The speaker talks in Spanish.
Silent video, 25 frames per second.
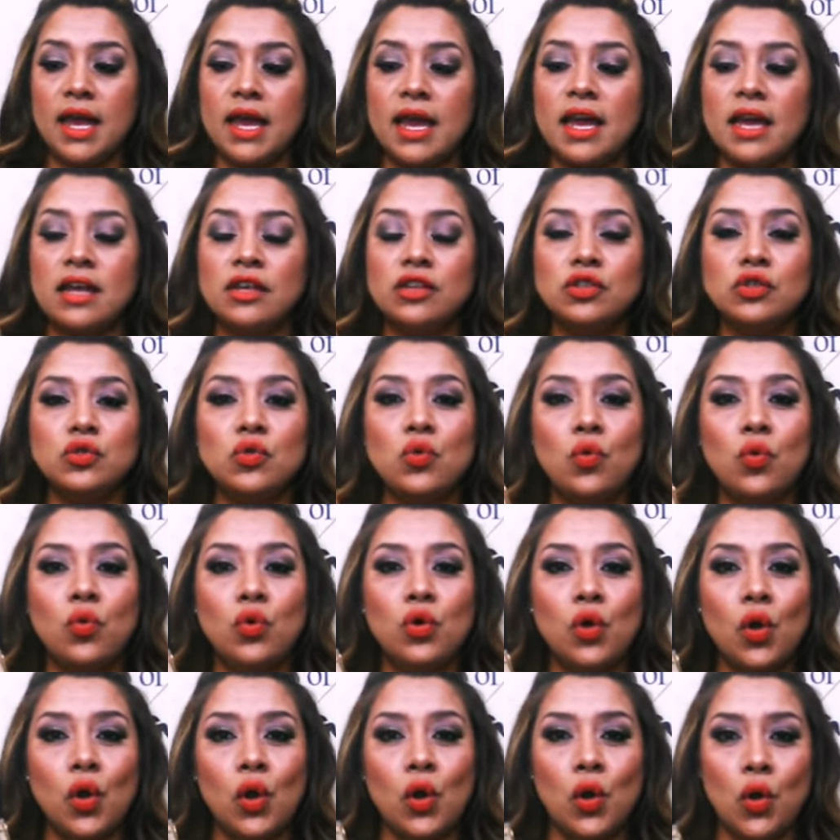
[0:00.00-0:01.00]
Es
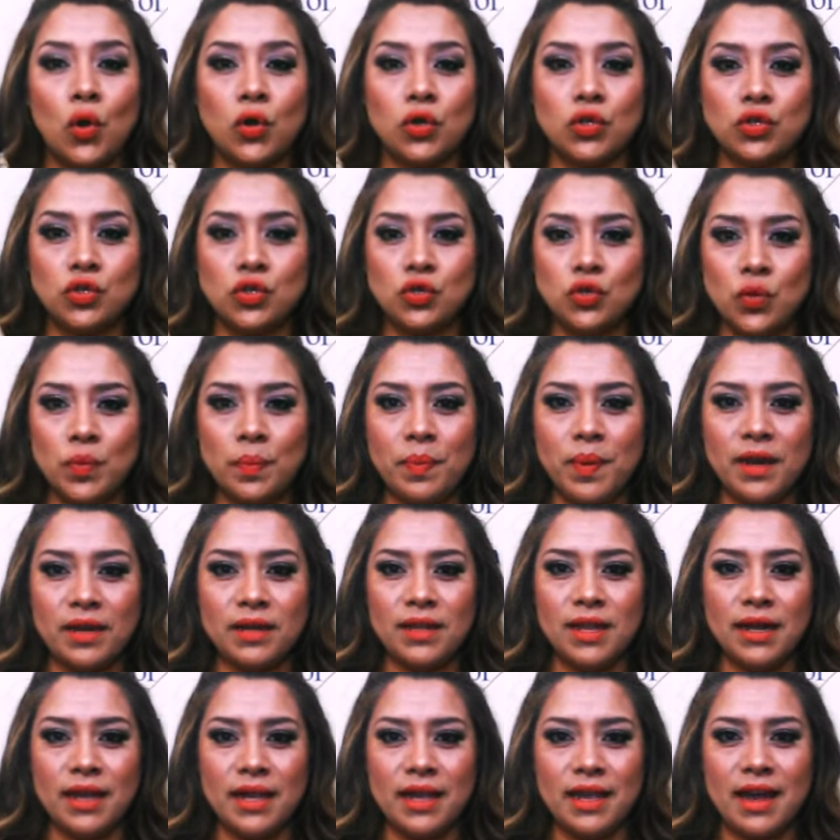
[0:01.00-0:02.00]
un olor súper
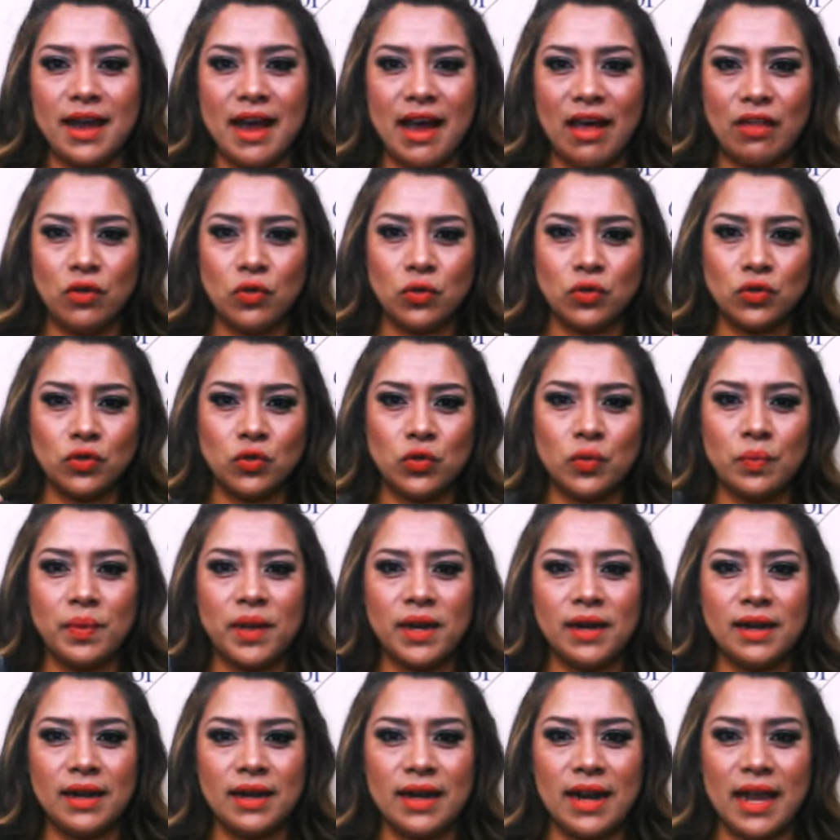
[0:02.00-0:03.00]
delicado,
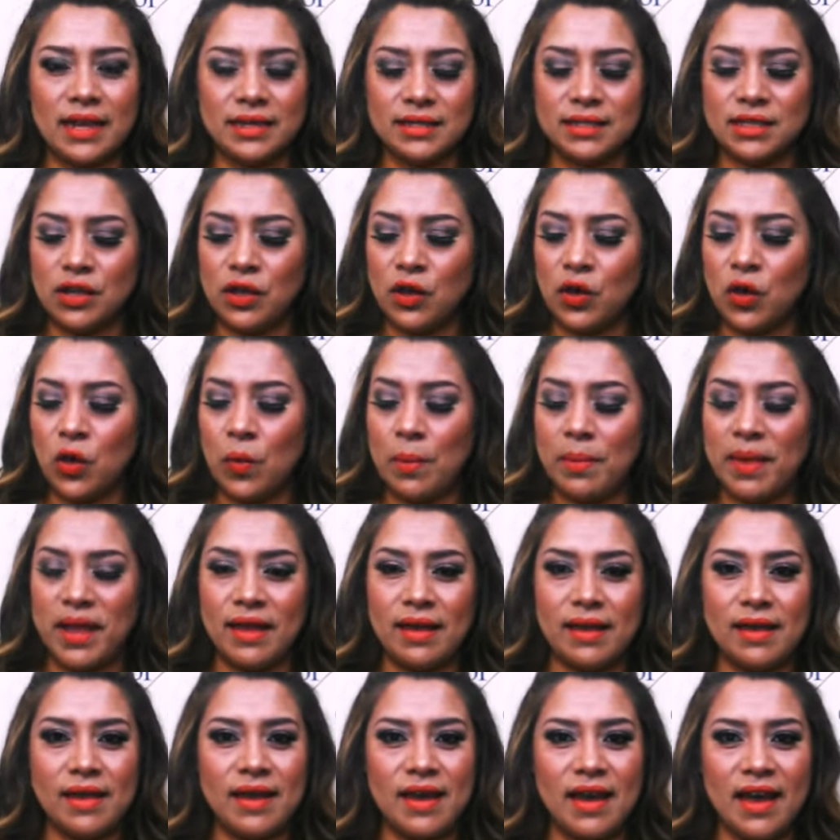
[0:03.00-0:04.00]
súper clásico, me
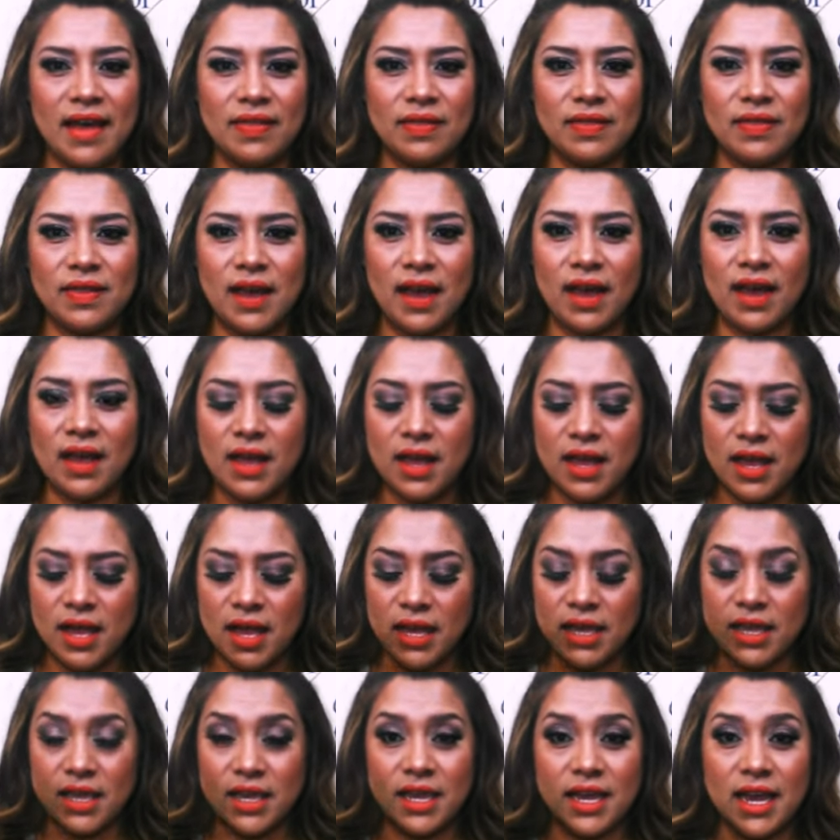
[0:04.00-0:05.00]
encanta
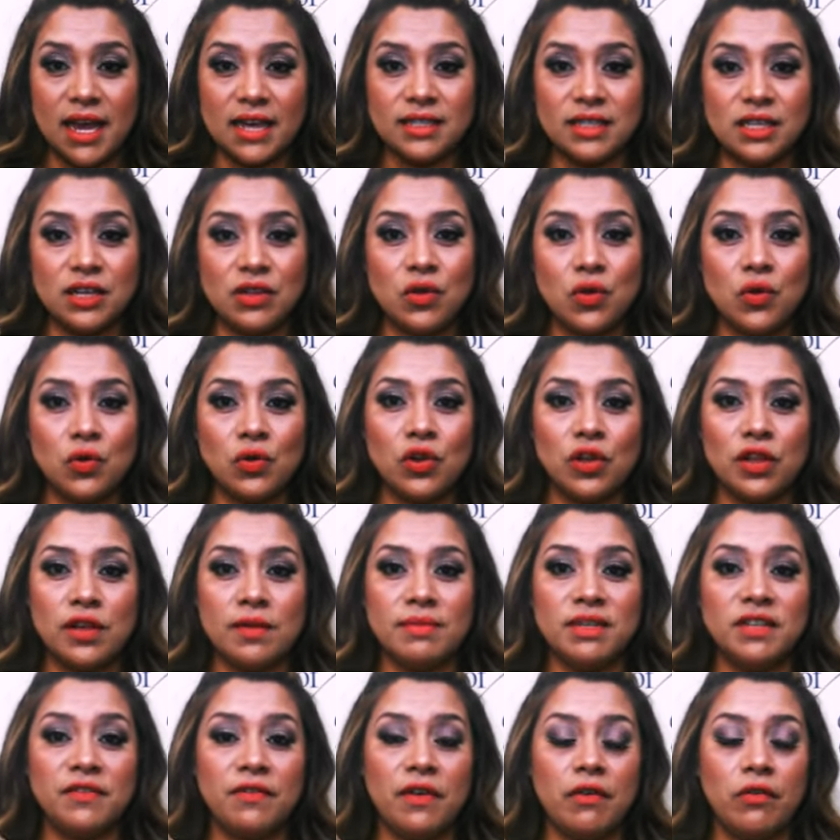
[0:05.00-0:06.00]
y ha sido uno de
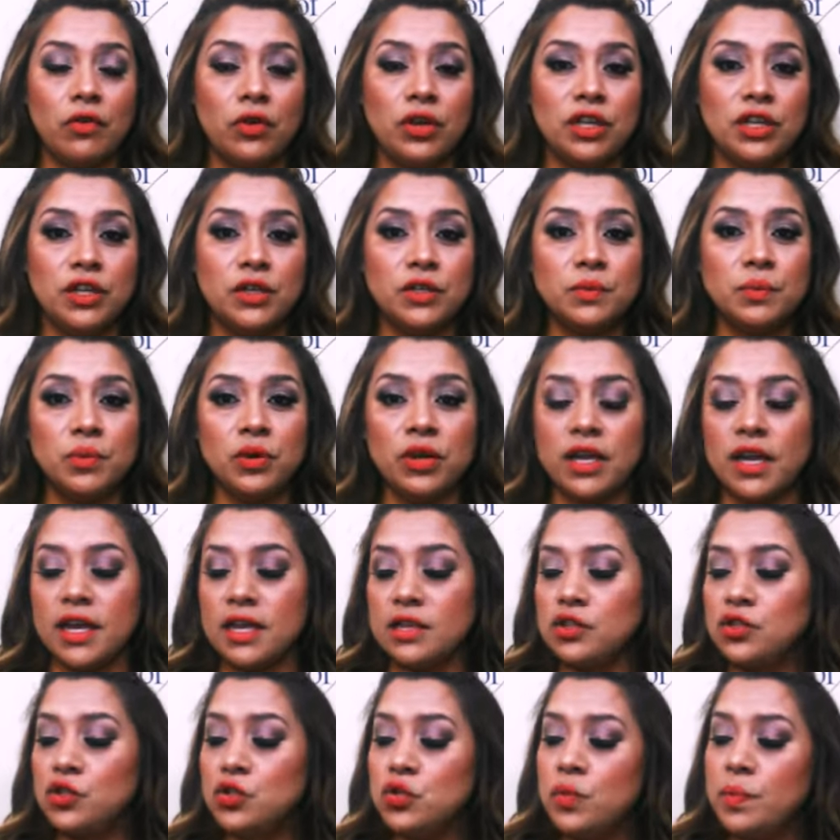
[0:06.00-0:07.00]
mis favoritos porque
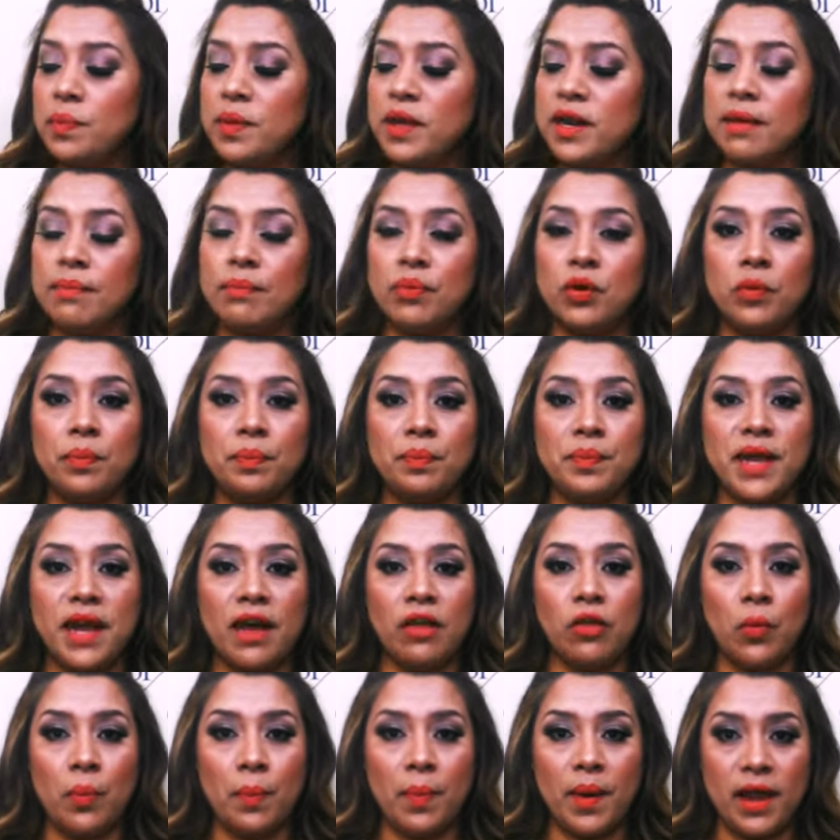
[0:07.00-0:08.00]
es súper
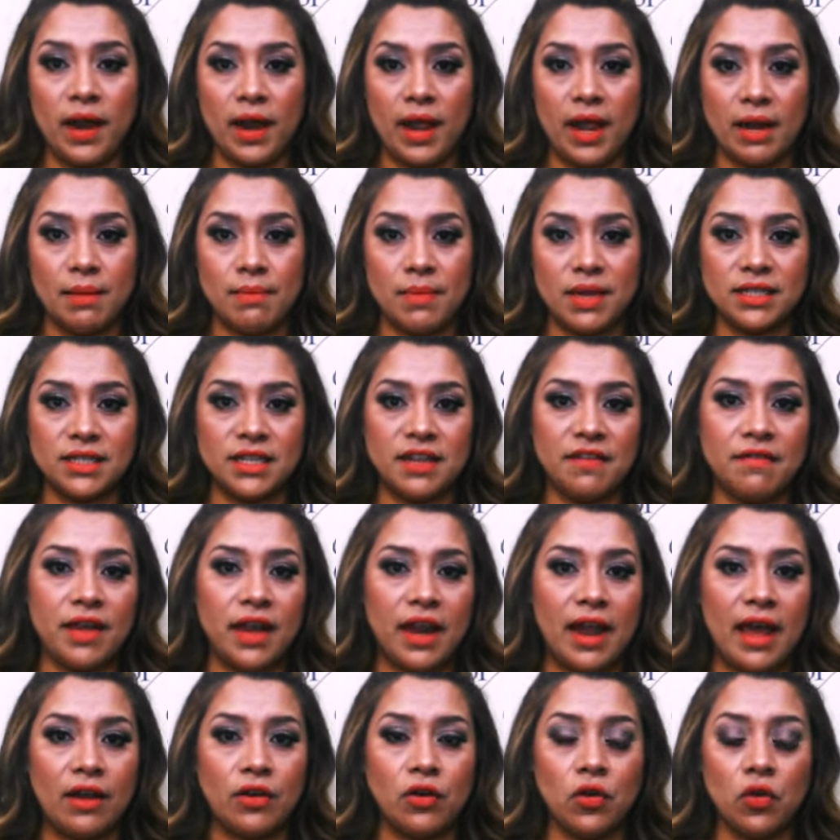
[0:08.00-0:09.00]
apropiado para el mes de
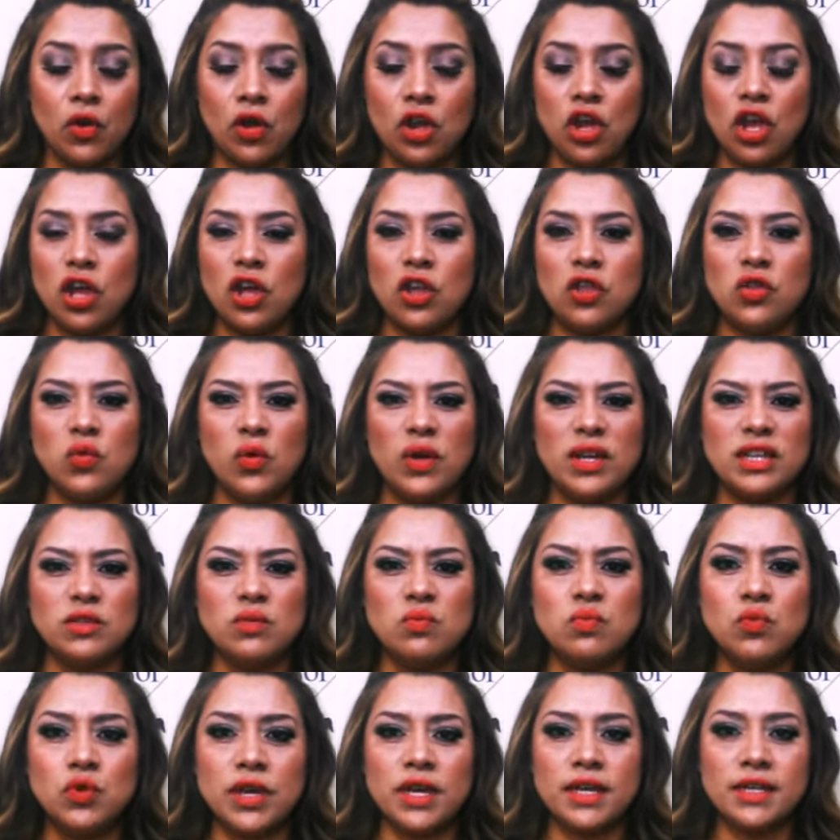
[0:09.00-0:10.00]
verano. No
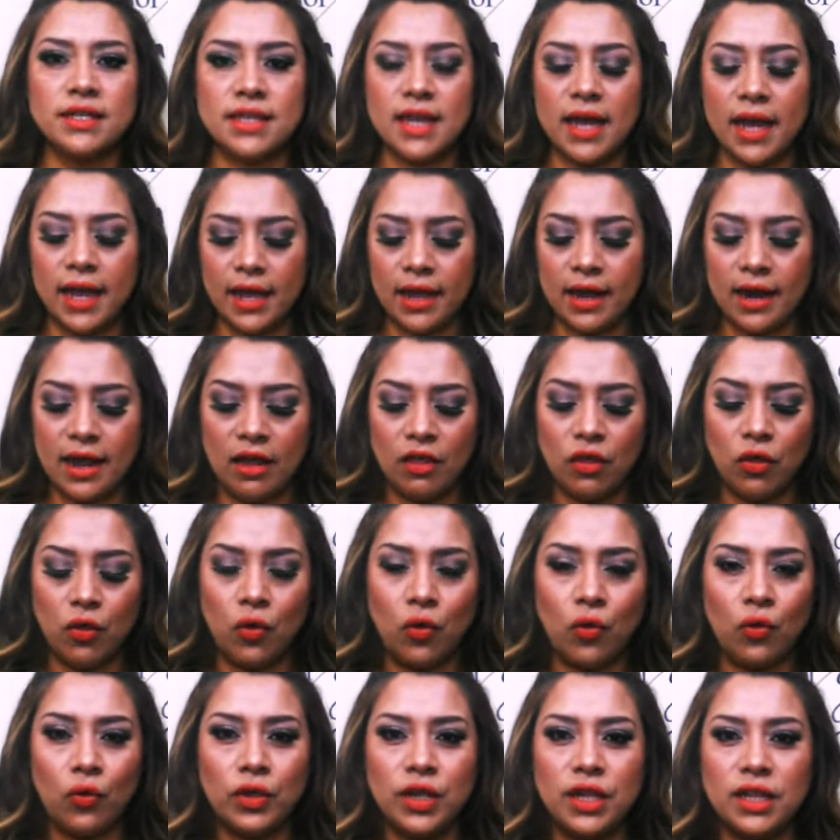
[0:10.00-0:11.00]
es muy
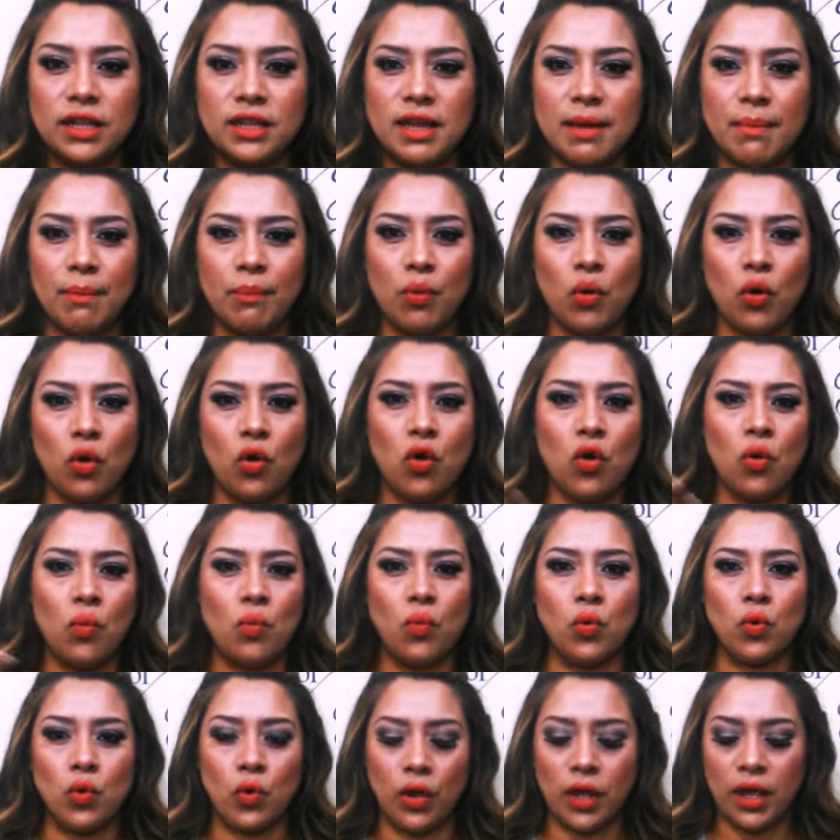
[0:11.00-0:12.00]
exagerado y tampoco
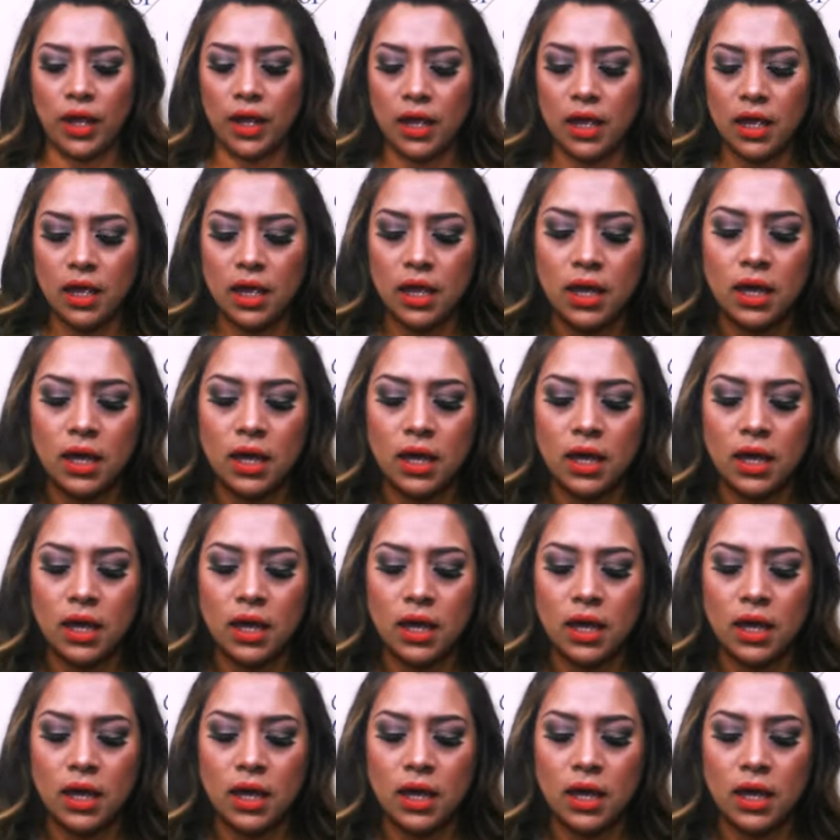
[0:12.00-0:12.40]
muy